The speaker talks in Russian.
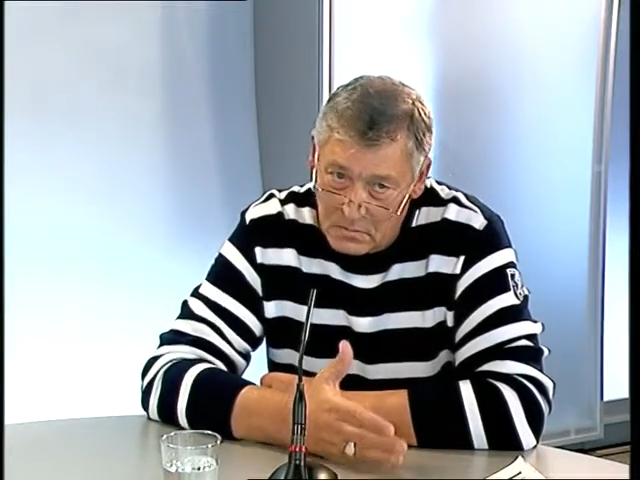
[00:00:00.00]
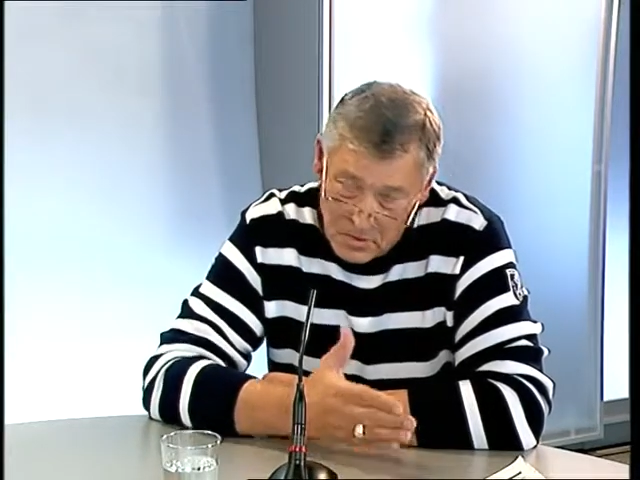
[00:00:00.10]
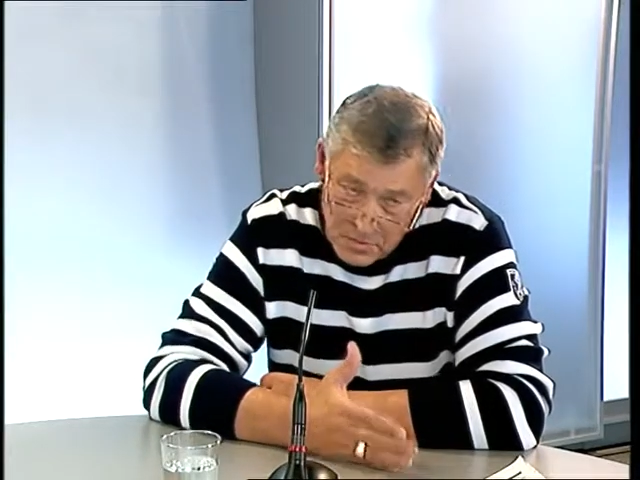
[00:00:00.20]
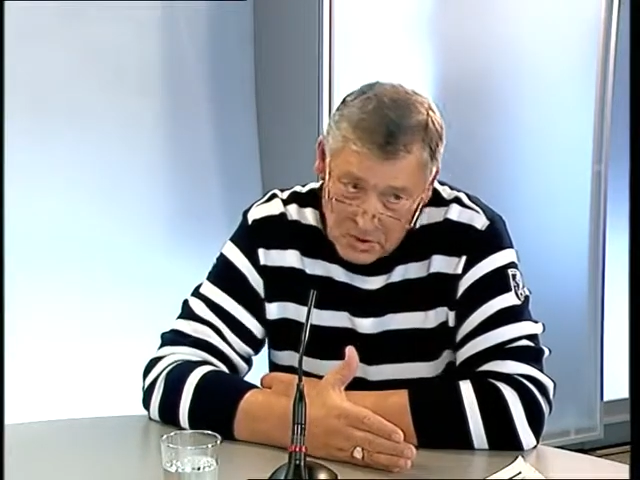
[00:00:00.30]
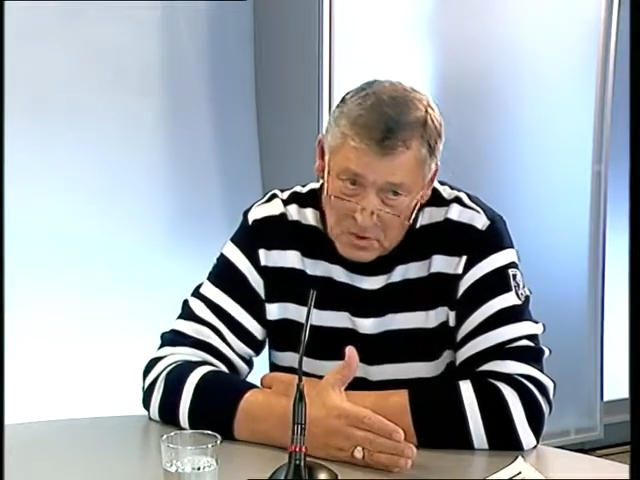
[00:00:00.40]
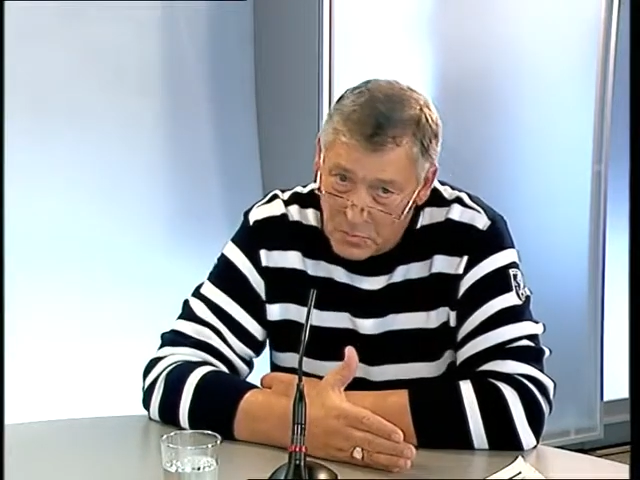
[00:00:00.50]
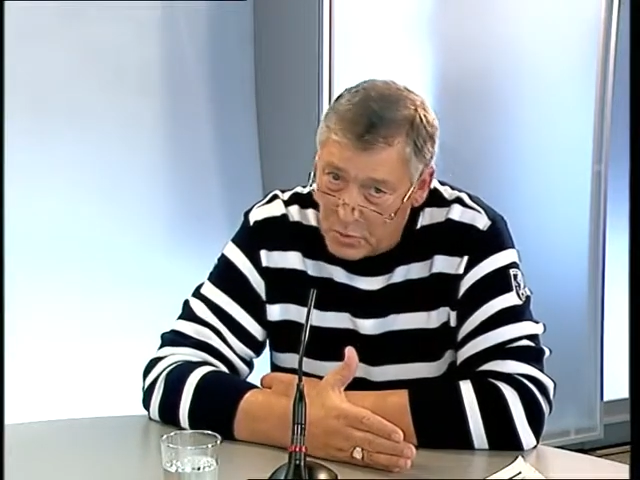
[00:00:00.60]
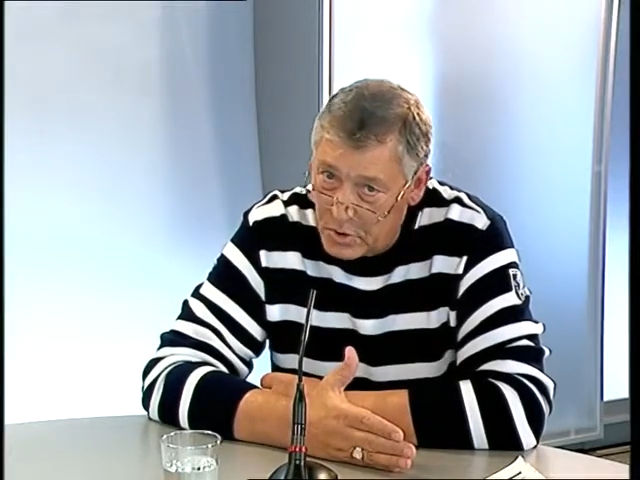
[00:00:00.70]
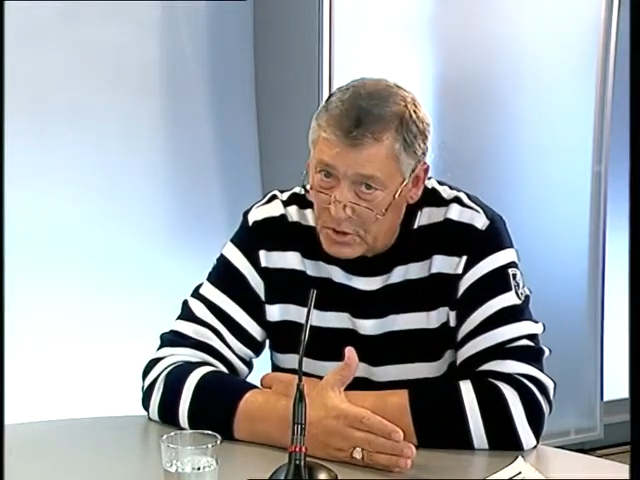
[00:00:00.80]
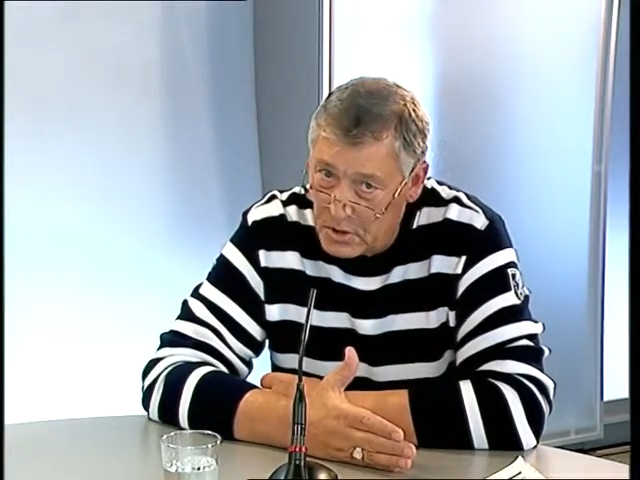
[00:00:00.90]
наметить
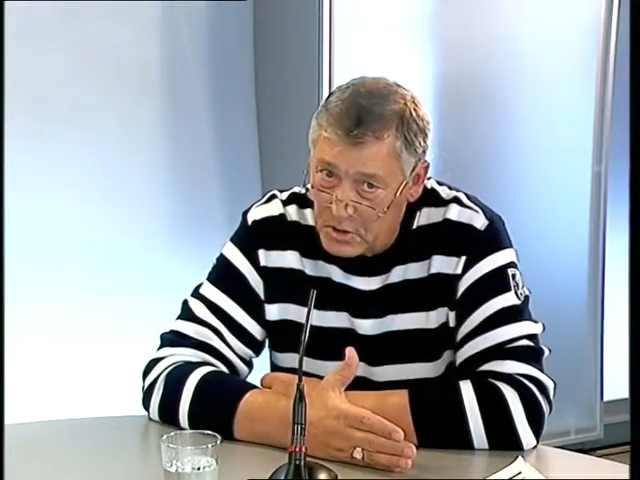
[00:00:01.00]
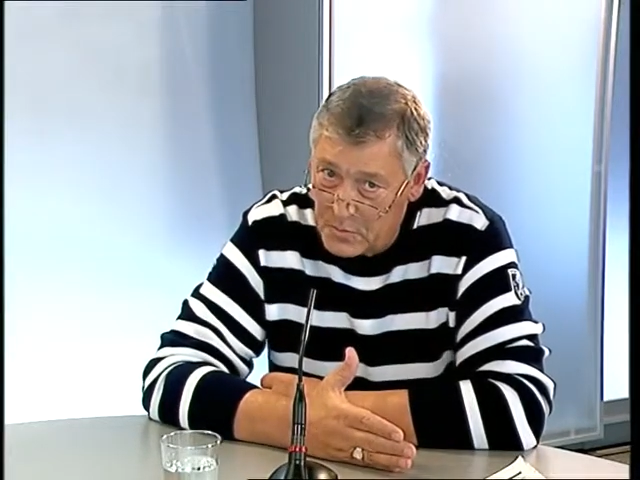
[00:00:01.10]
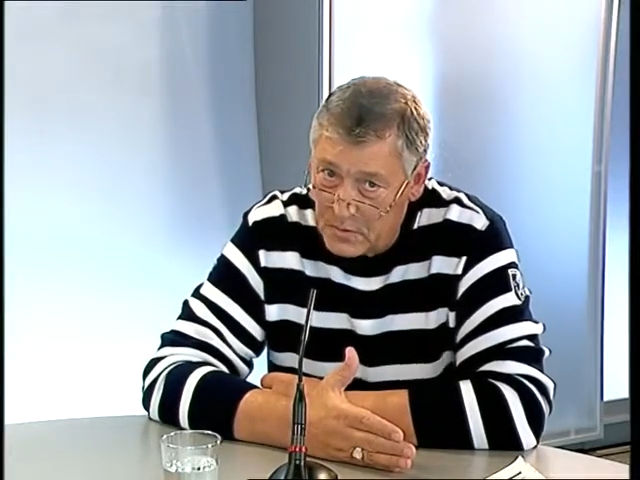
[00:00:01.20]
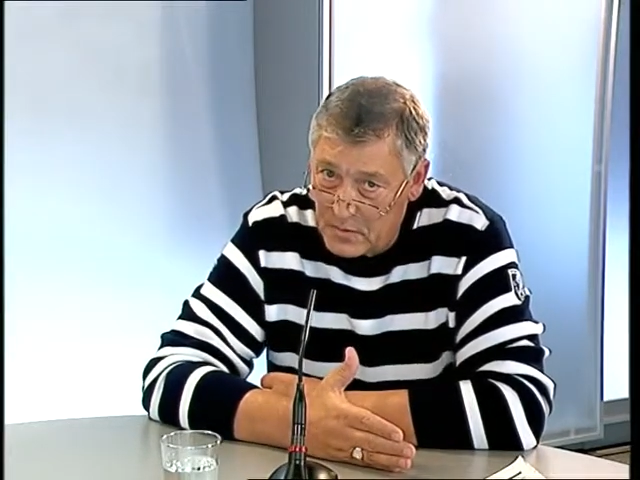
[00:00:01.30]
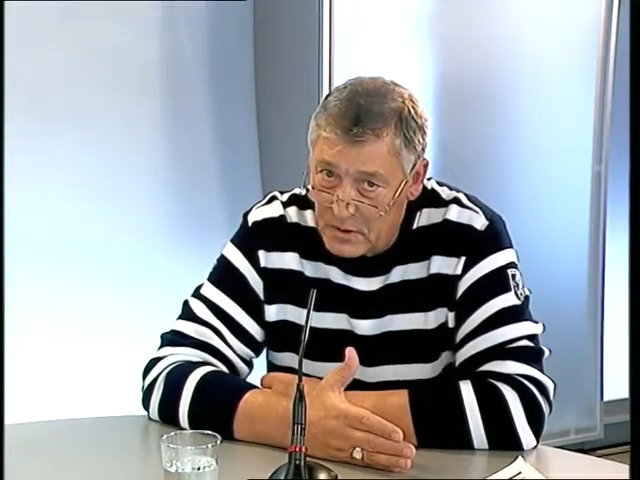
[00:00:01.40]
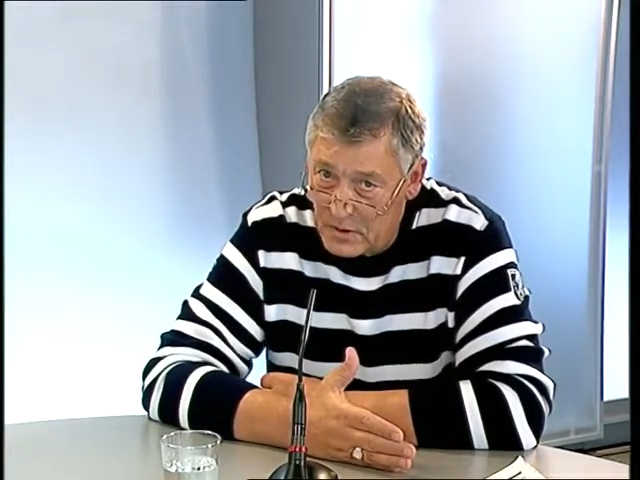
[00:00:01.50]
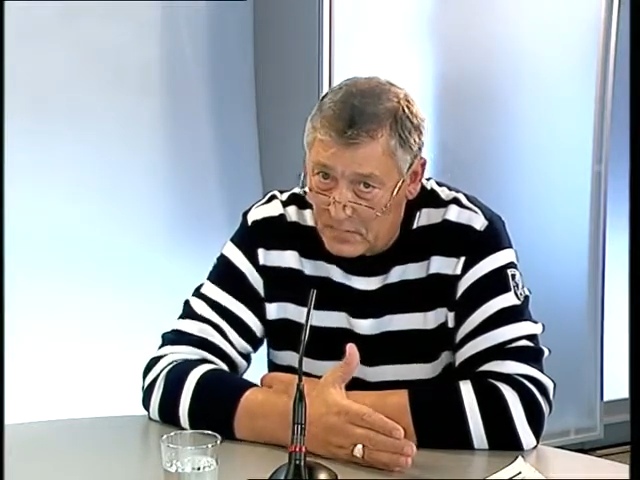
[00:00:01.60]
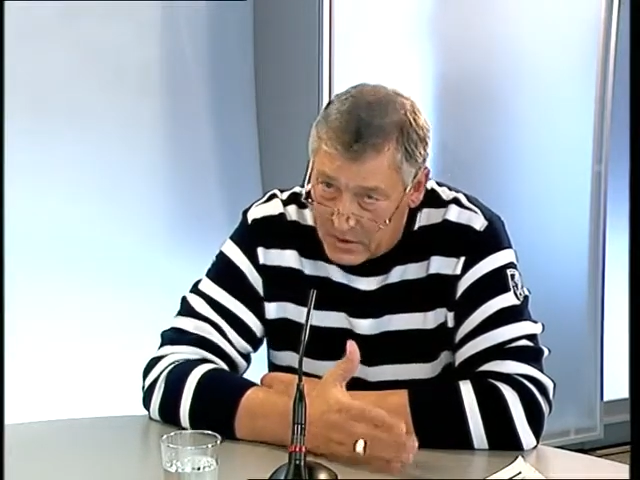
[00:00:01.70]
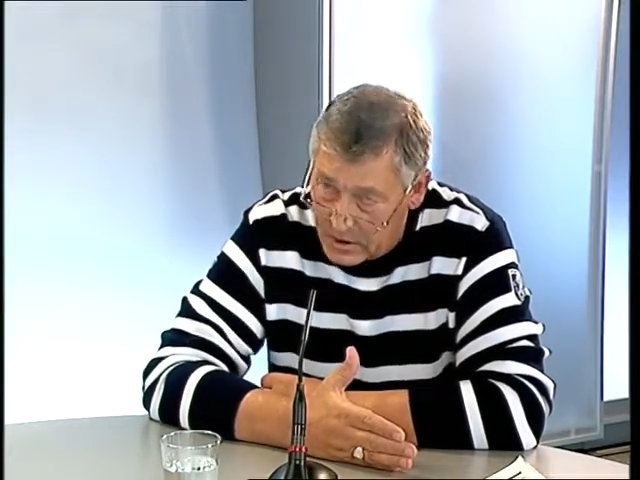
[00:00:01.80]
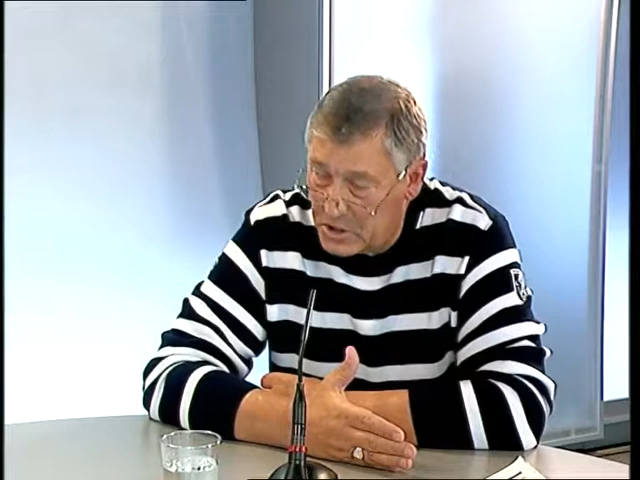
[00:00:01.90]
пути их исправления в
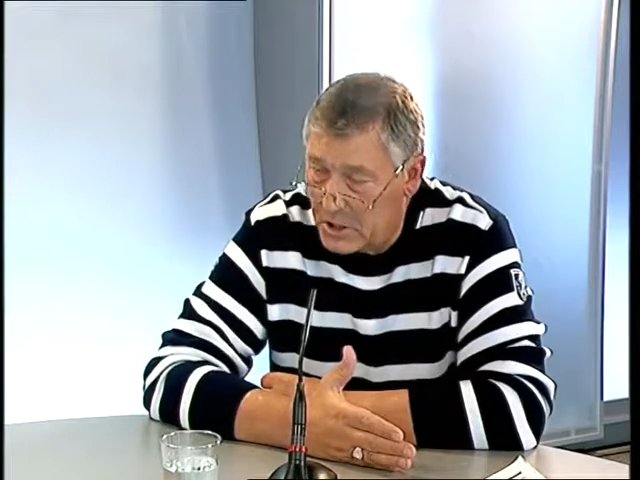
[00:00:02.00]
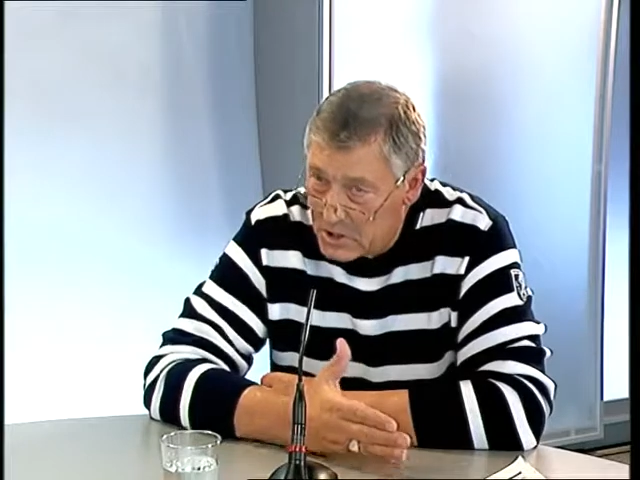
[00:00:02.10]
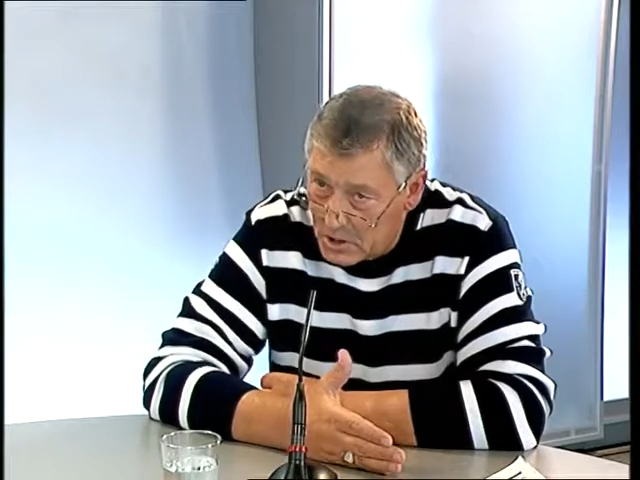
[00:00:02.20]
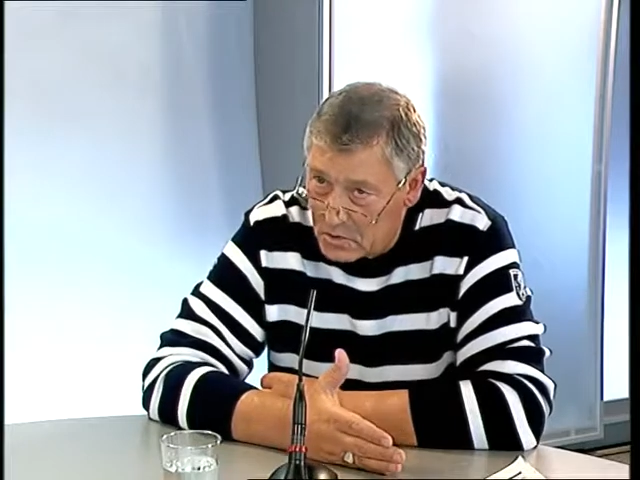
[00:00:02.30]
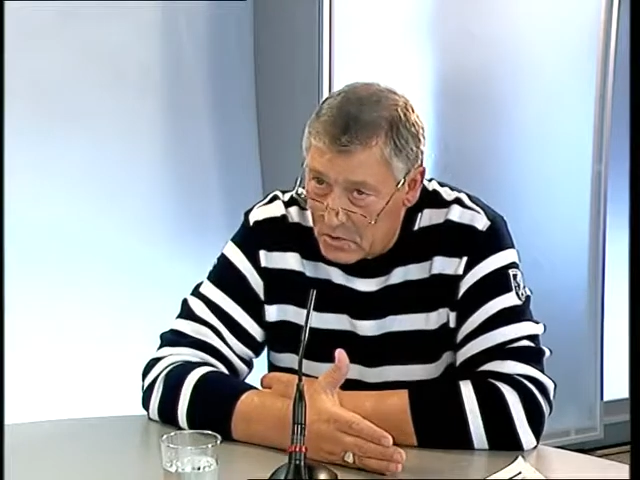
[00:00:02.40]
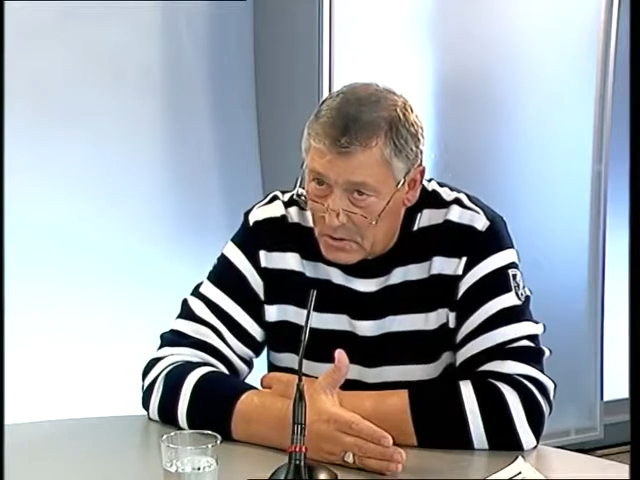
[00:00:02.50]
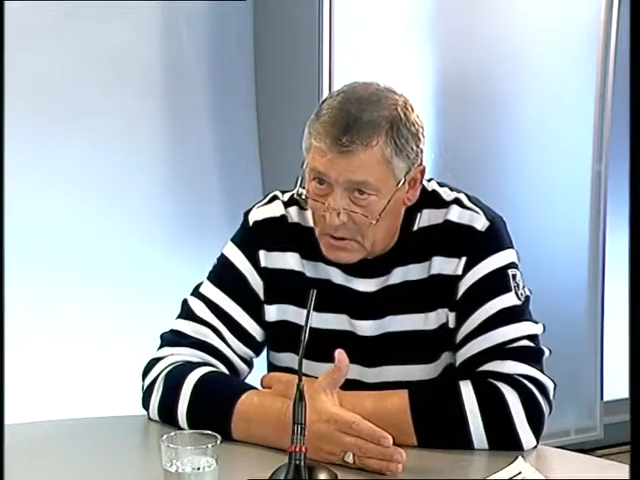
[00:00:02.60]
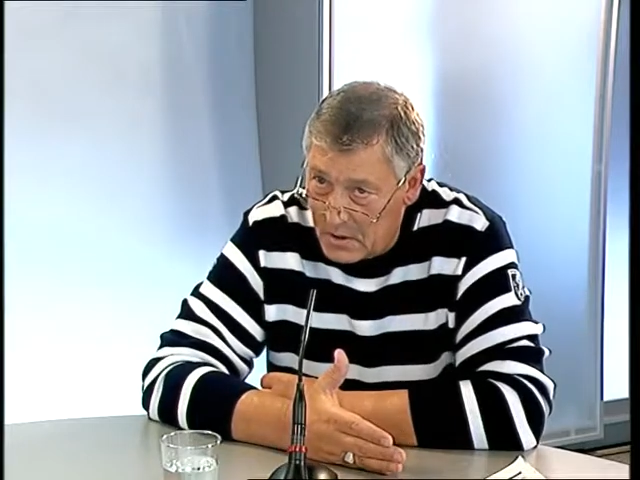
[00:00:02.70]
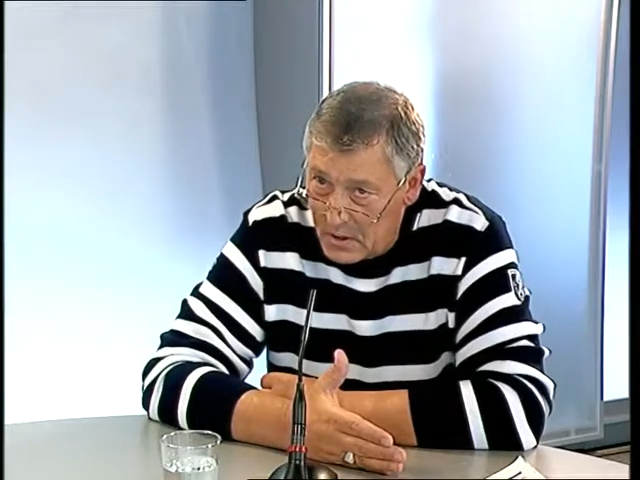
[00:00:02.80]
кратчайшие сроки.